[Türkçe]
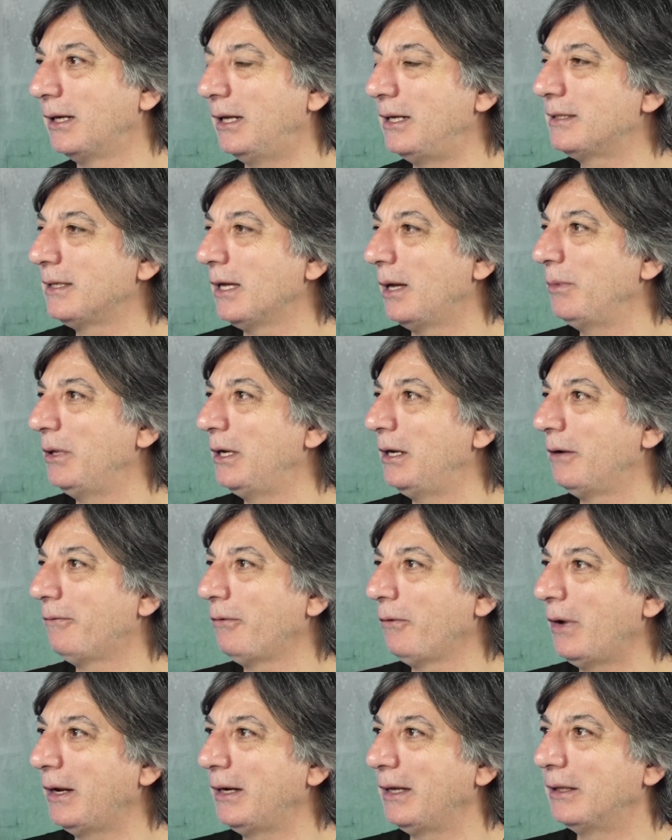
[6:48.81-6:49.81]
Ali Sami'nin
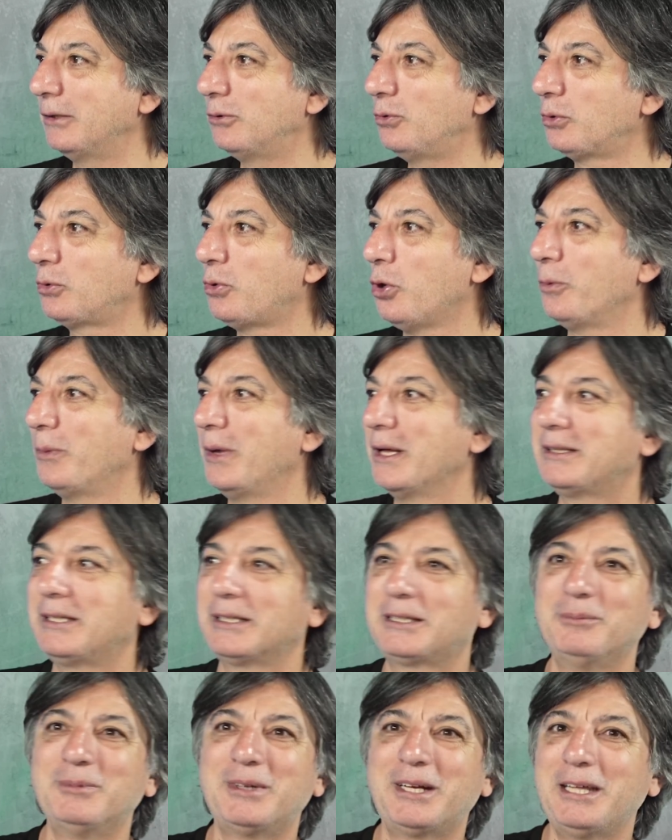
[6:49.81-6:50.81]
lafı var ya, Türk doğru. olmayan
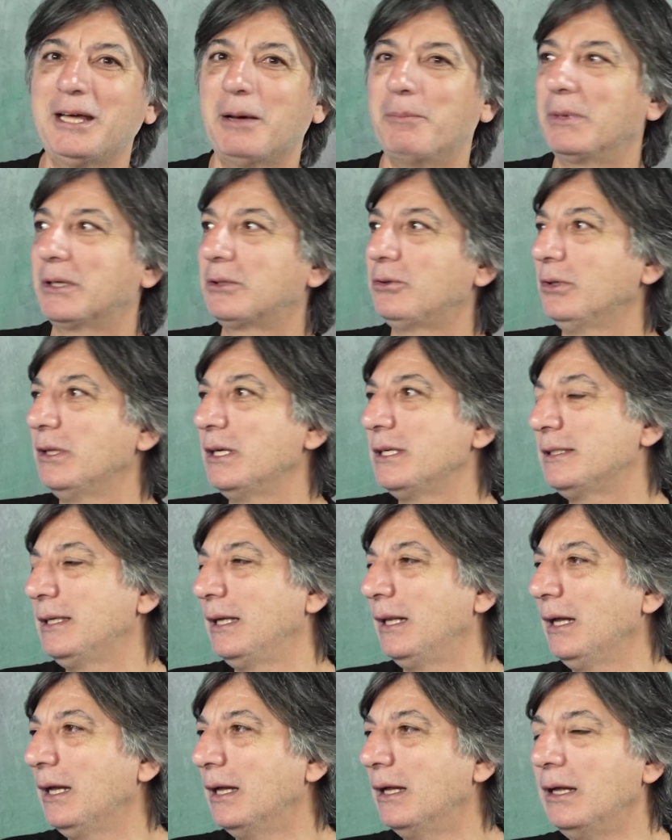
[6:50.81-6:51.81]
takımları yenmek.
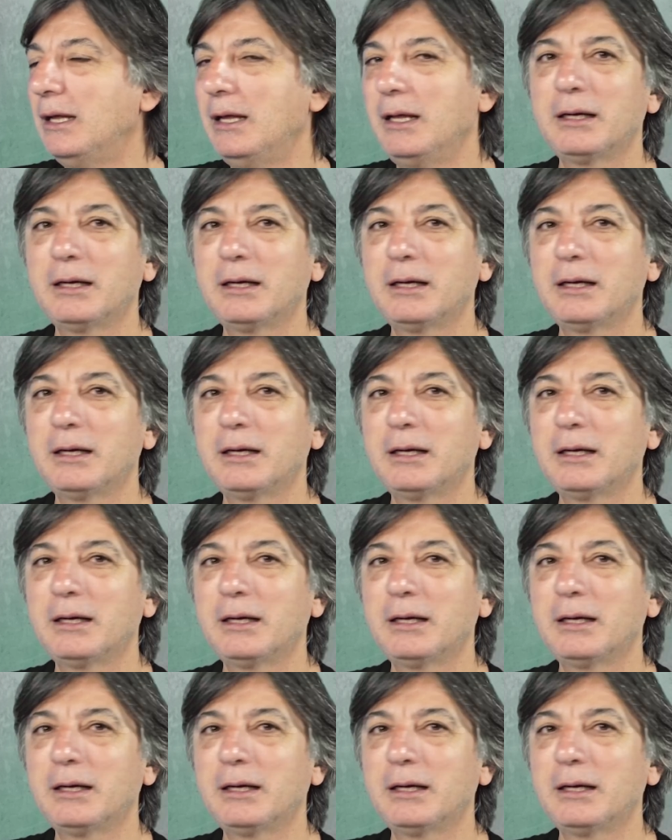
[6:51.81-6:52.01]
Dolayısıyla doğru.